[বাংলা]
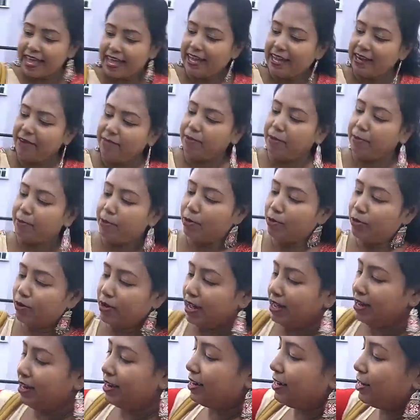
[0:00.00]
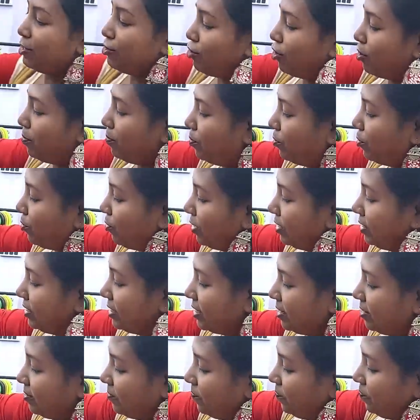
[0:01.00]
এখানে বিভিন্ন কালারের টপ
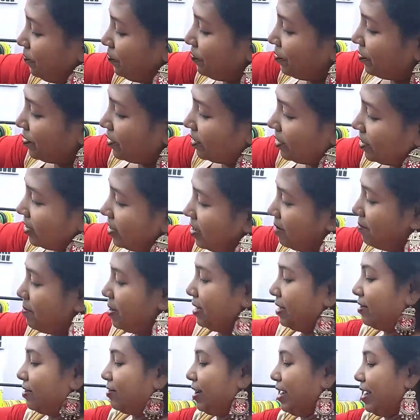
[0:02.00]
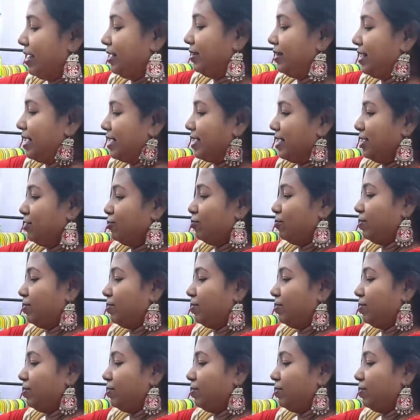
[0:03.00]
রয়েছে আমি একটা রেড দেখাই